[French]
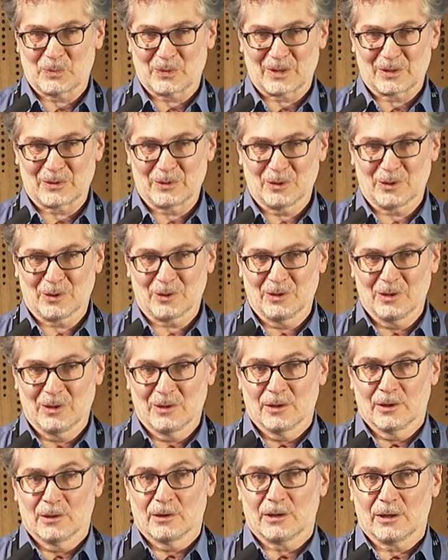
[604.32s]
D'accord
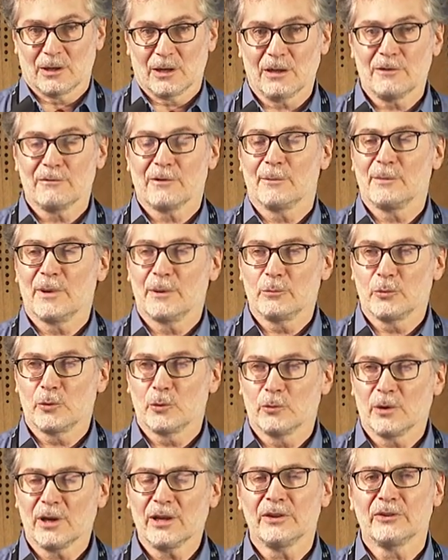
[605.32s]
Et il va même
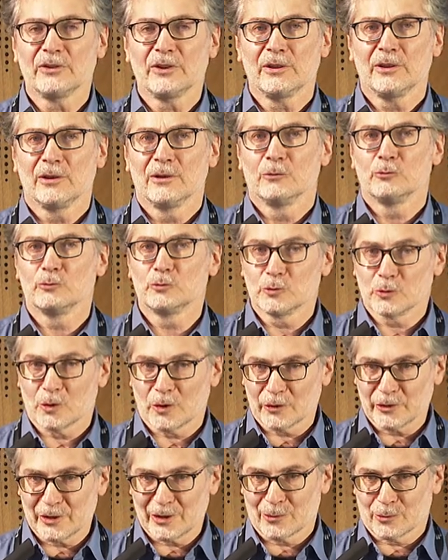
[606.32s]
plus loin, il dit, vous vous
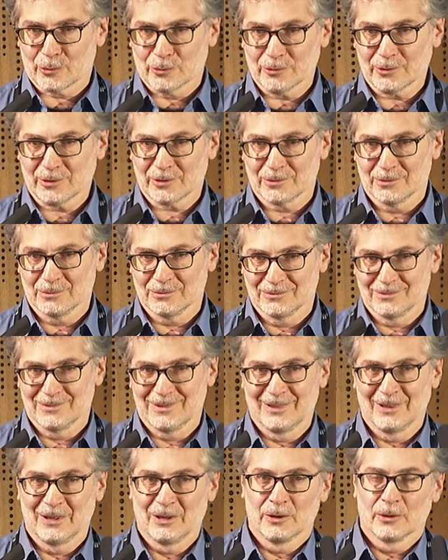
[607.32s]
rendez compte
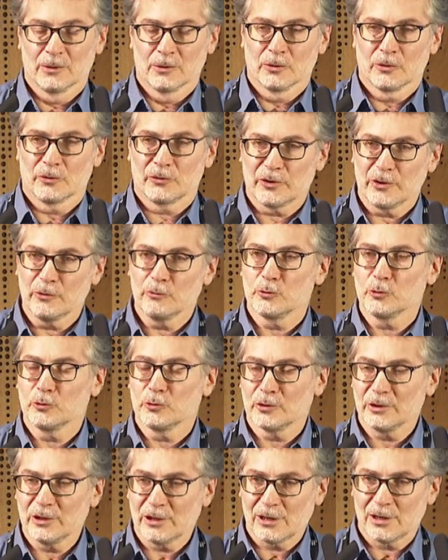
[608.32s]
si vous
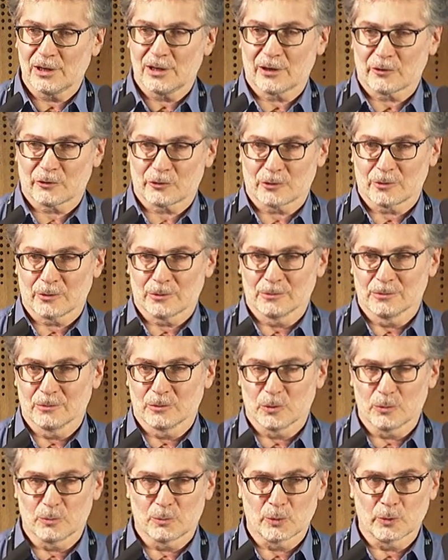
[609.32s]
donnez de l'argent
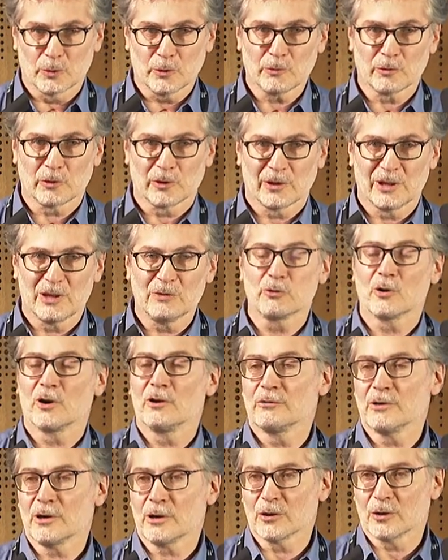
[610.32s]
aux pauvres, ils vont
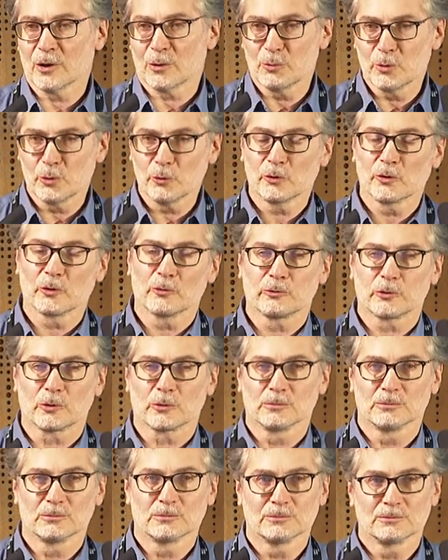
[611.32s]
avoir encore plus
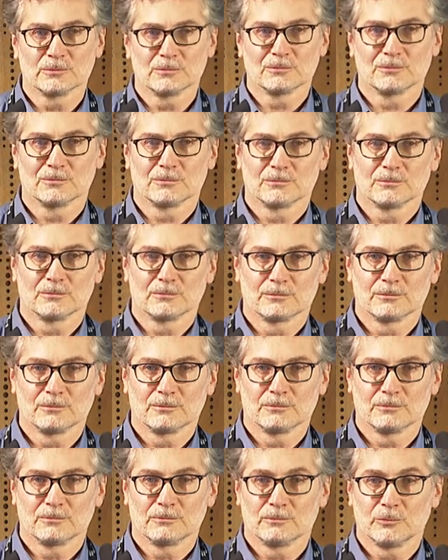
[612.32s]
d'enfants.
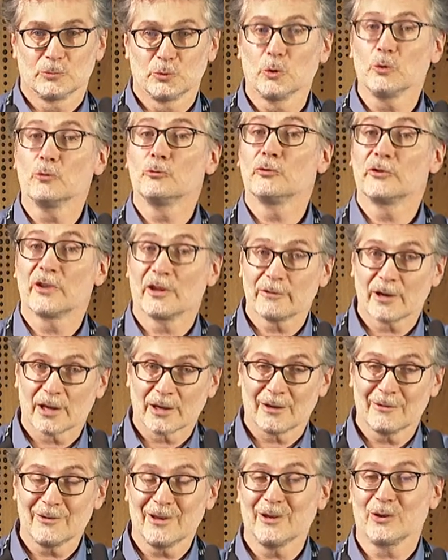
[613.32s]
Donc vous
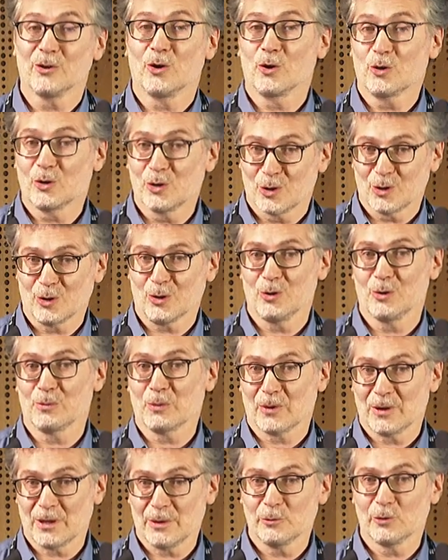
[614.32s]
aggravez encore le
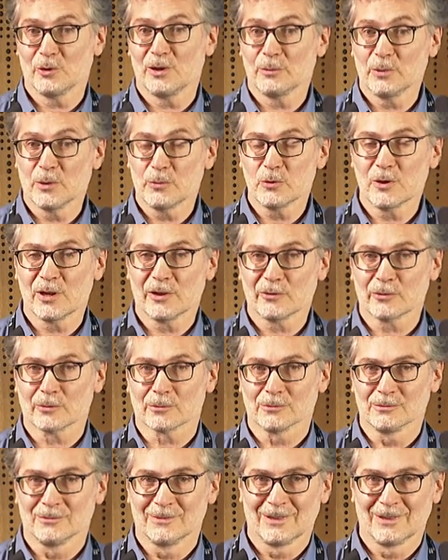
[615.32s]
problème de la population.